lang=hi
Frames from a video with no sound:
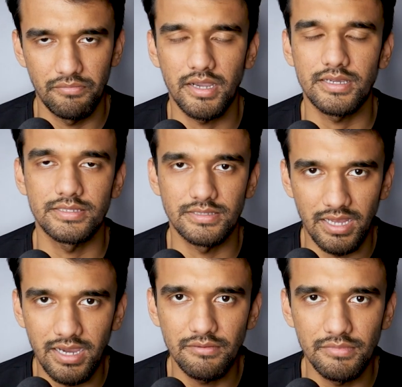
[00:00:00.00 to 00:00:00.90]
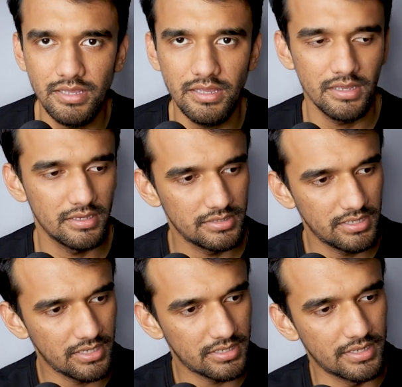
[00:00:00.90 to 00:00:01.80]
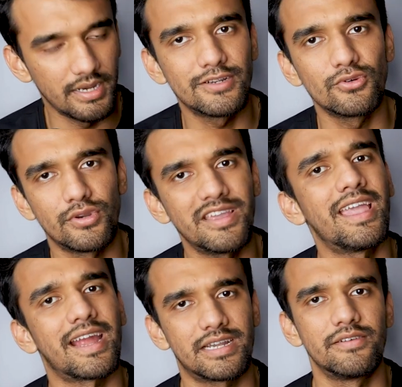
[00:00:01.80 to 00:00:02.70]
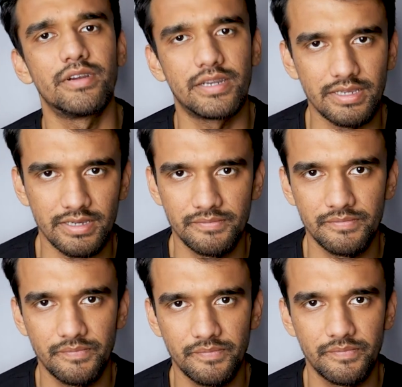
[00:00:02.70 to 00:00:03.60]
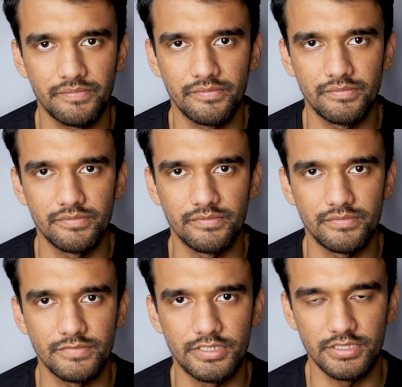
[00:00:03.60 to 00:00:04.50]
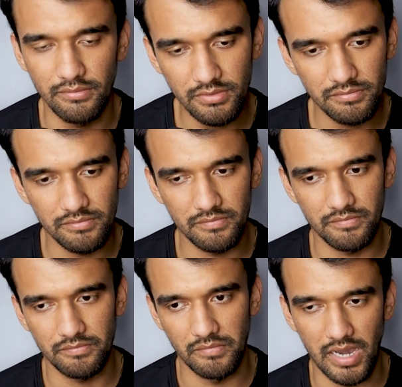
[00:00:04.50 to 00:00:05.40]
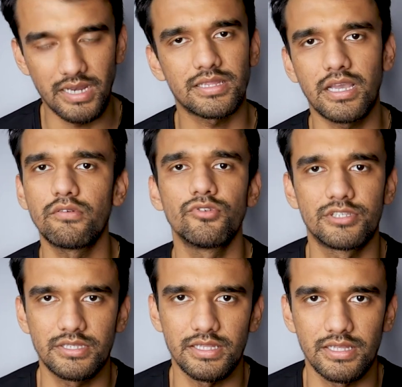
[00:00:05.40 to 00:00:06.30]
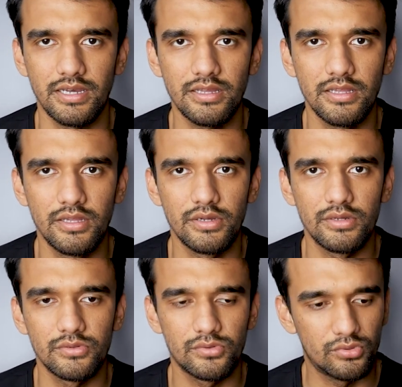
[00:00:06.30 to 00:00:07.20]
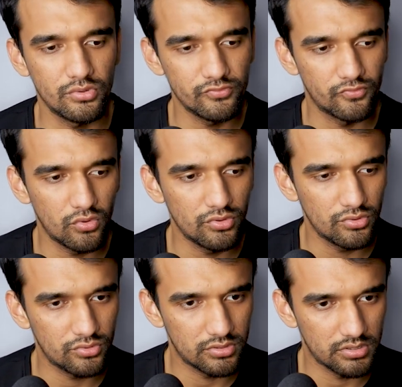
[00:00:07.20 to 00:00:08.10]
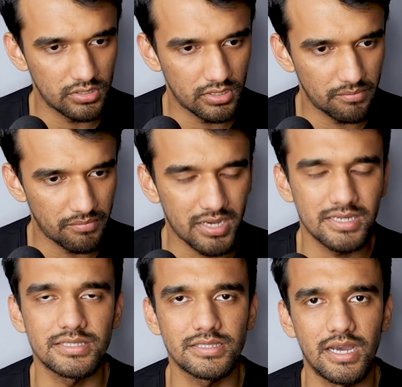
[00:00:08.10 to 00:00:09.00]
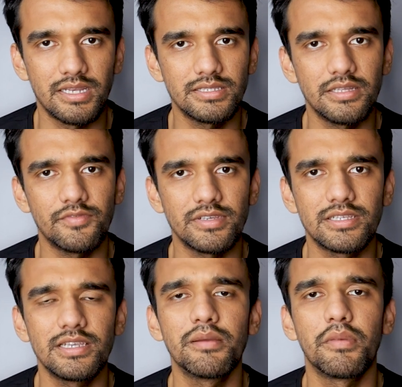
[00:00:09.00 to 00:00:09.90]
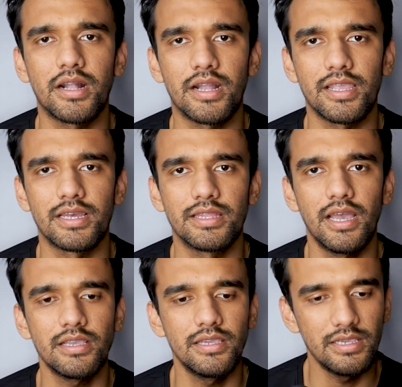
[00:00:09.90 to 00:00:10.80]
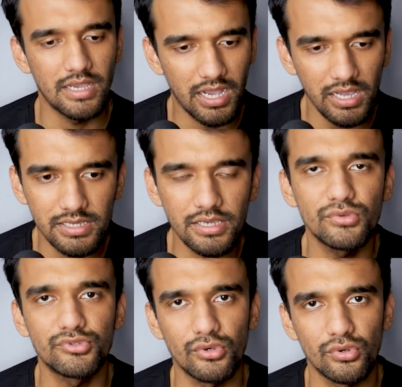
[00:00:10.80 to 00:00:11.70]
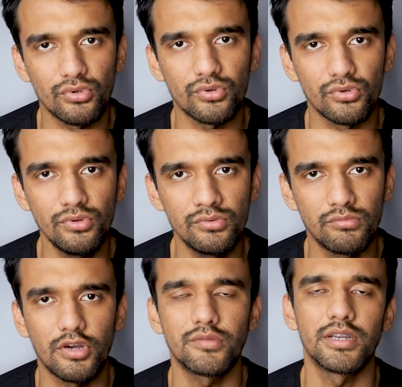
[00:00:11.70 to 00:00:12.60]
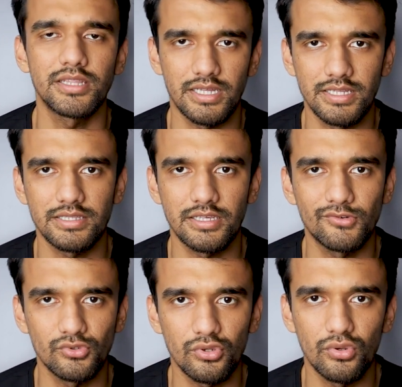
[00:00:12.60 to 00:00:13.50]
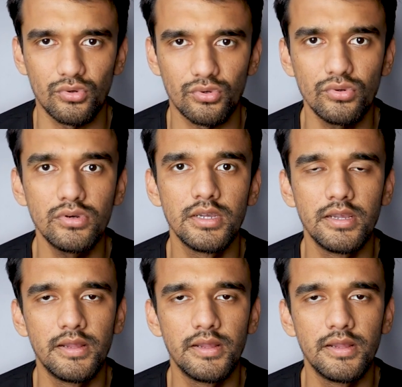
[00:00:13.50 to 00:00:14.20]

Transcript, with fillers: पाकिस्तान में ये डे टू डे एक्टिविटी है जब भारत का वो हिस्सा था तो वो पाकिस्तान सिर्फ इसलिए मांगा गया था कि यहाँ के कुछ लोगों को बहुत बड़ी तादाद के कुछ लोगों को